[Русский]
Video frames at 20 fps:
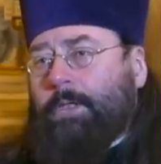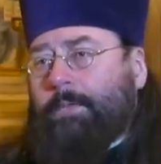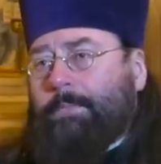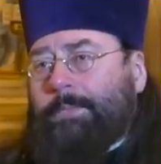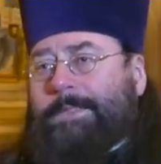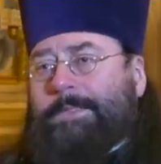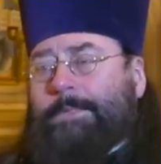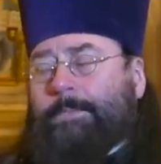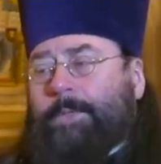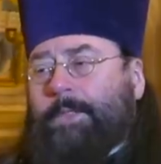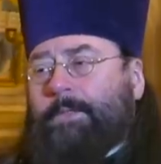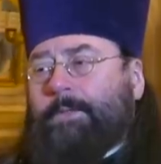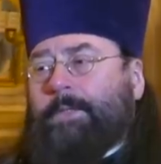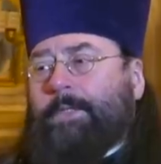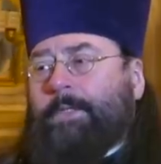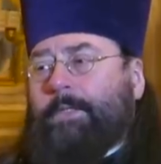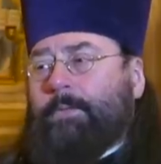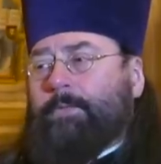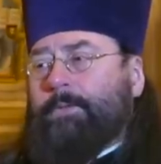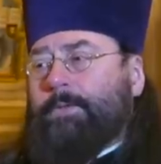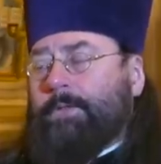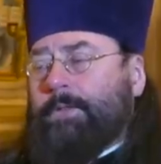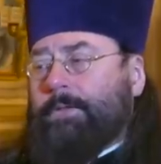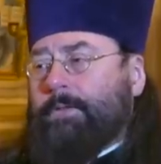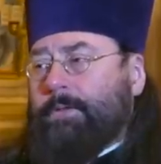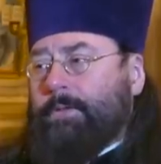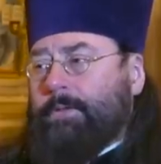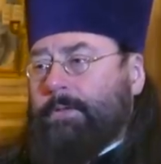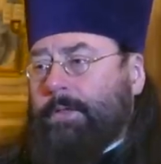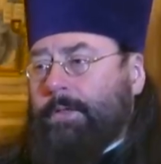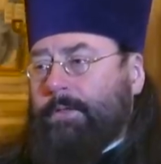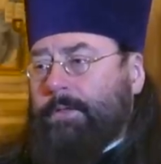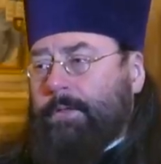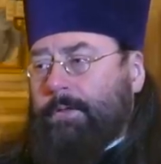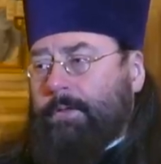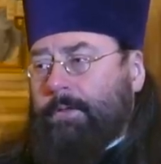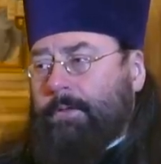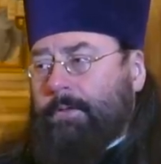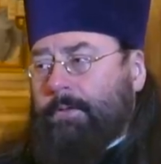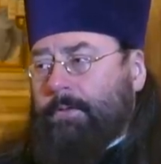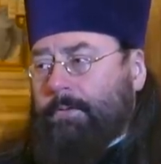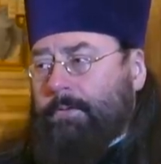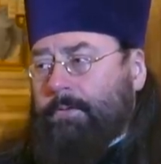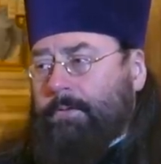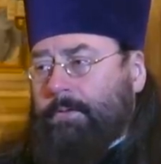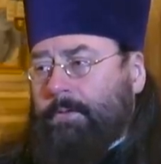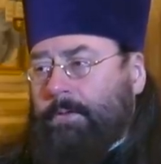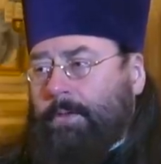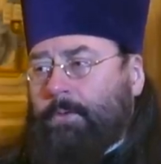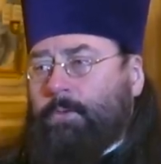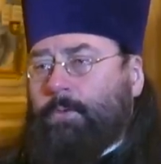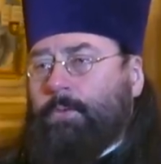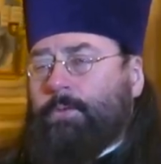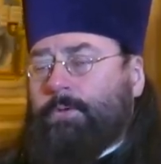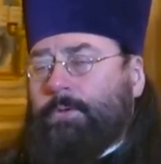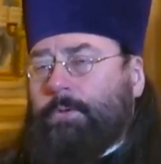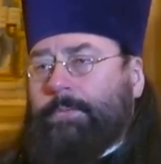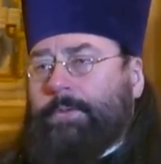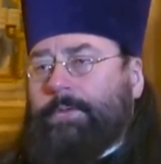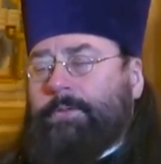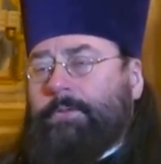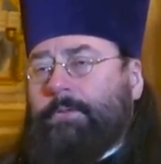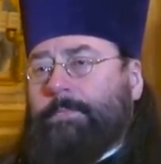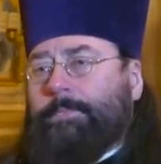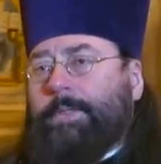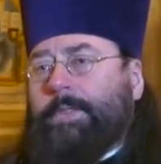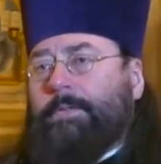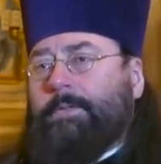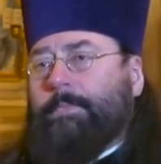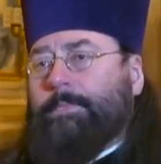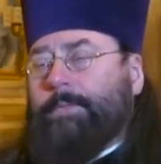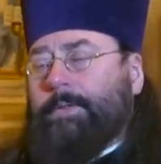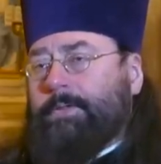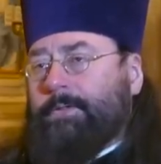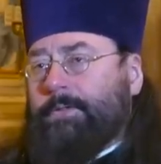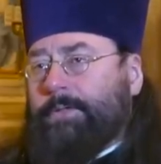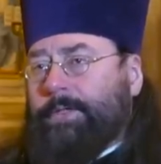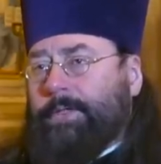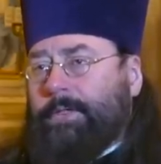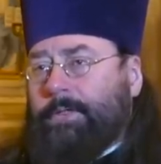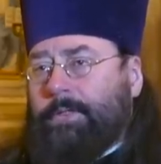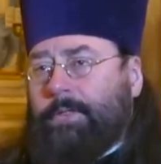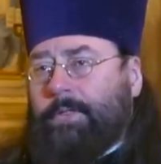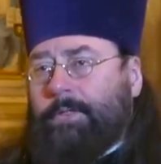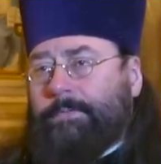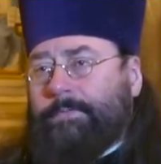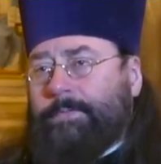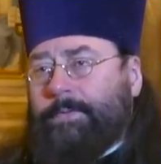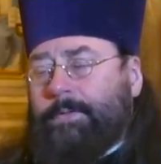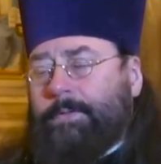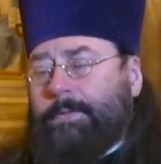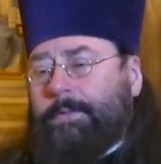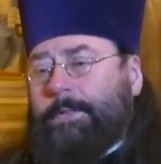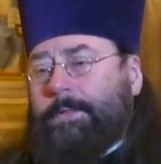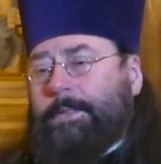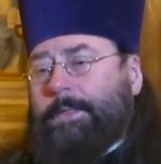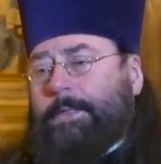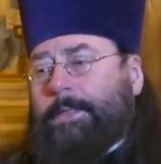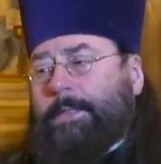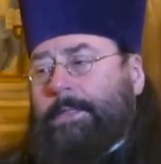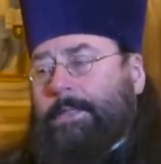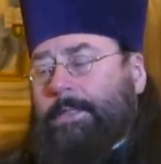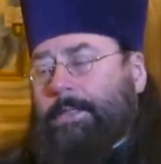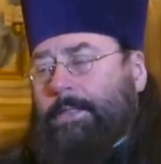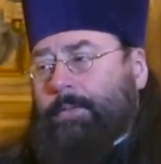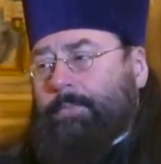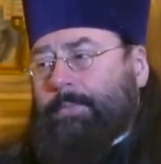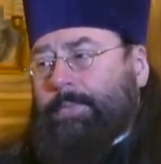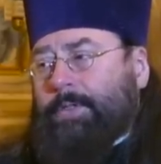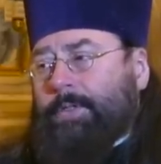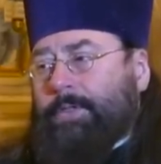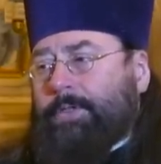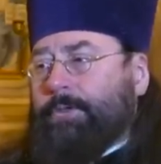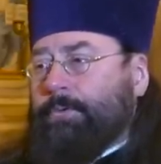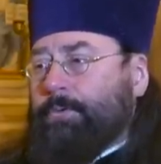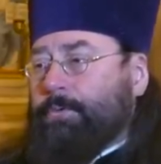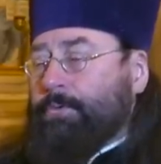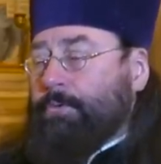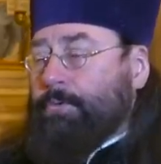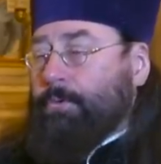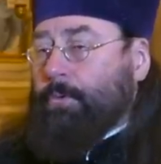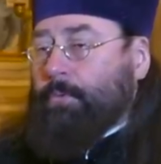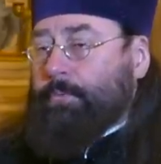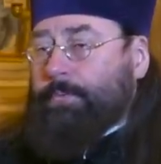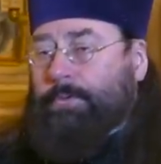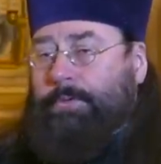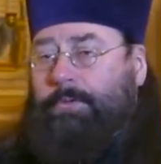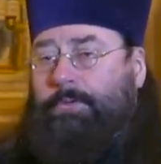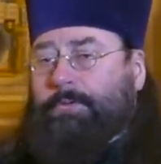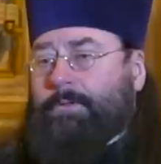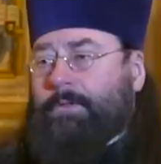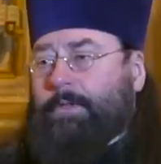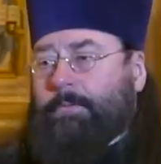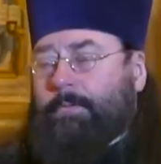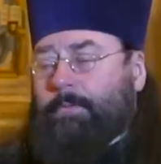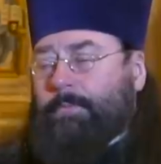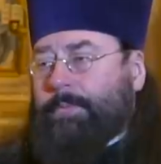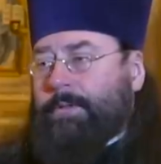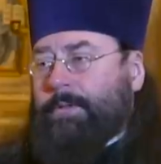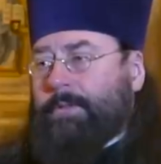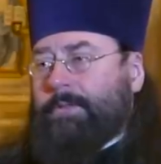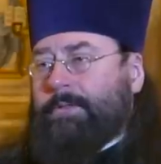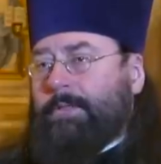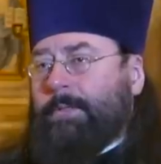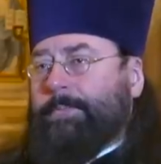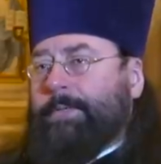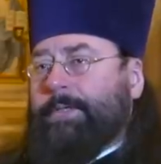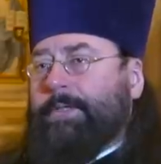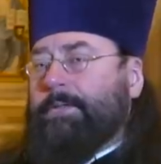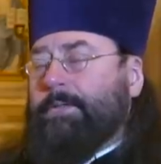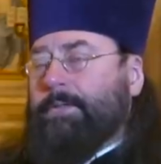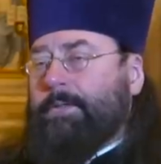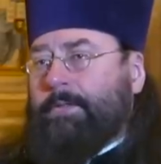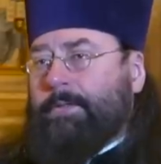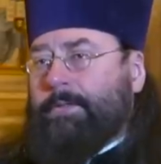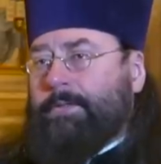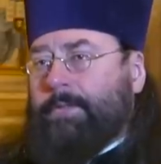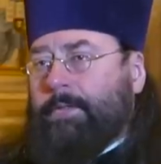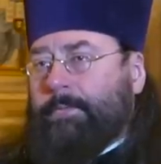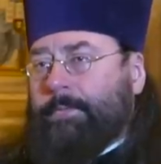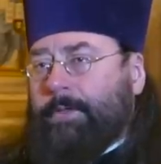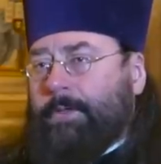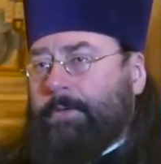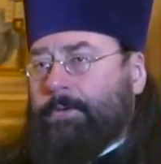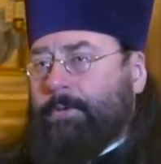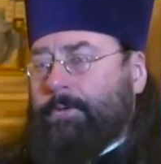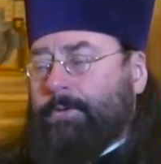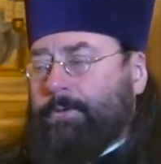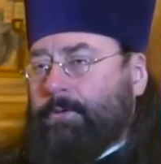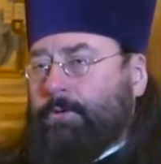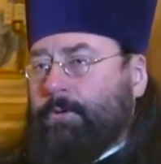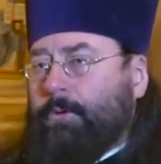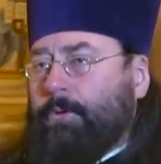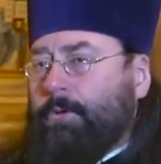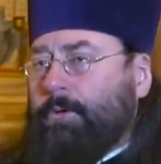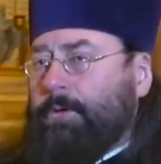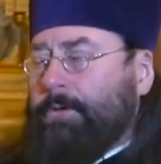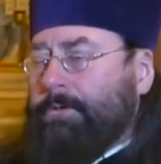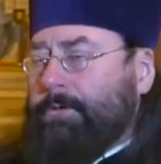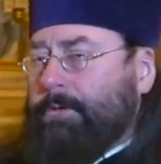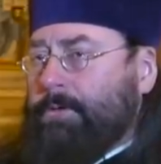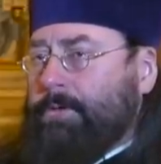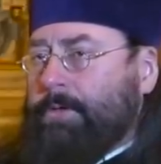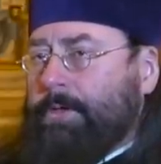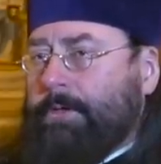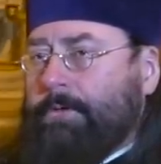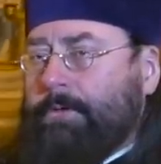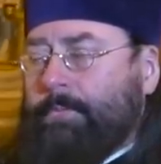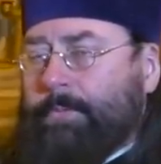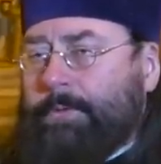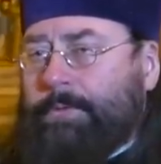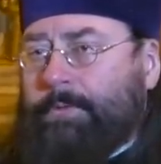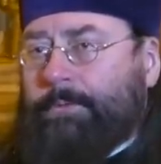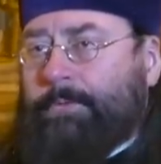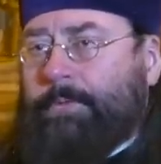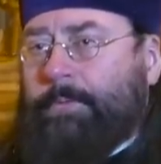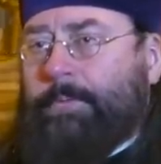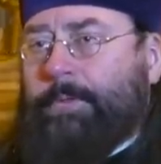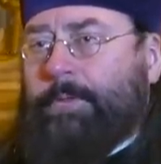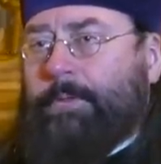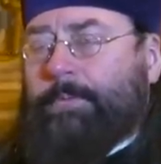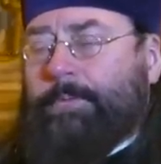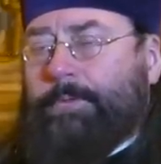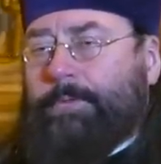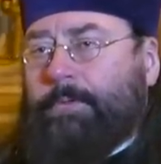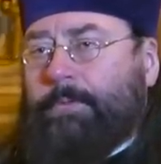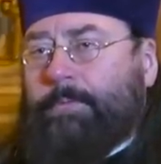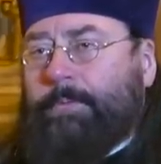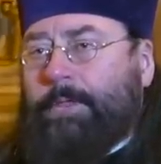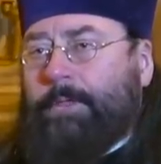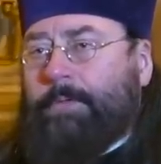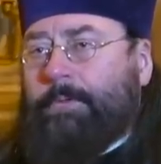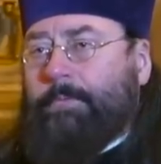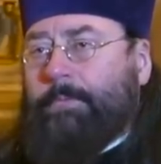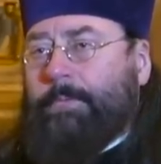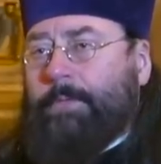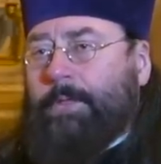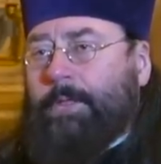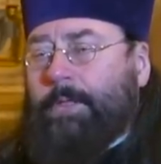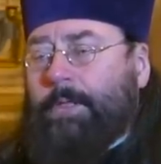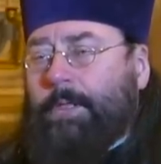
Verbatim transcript: Мы заполняем целые такие э, лакуны, белые пятна по историографии. Были неудобные темы, были запретные темы, которые только сейчас мы, например, поднимаем –